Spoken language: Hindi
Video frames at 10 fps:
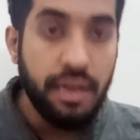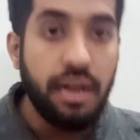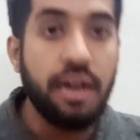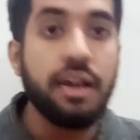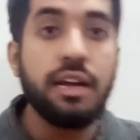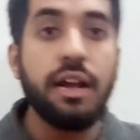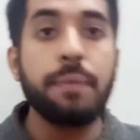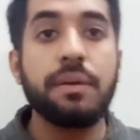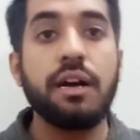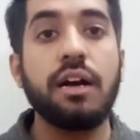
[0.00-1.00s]
अगर
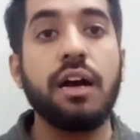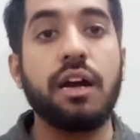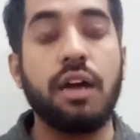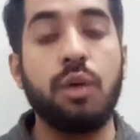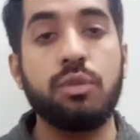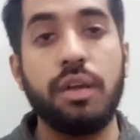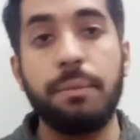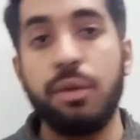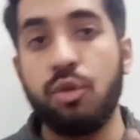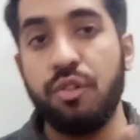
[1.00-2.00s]
आपका अकाउंट है
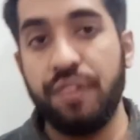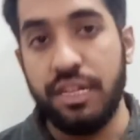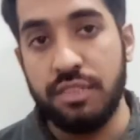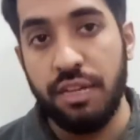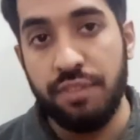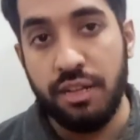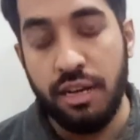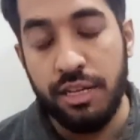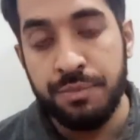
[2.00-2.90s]
बिल्कुल फ्रेश लेवल का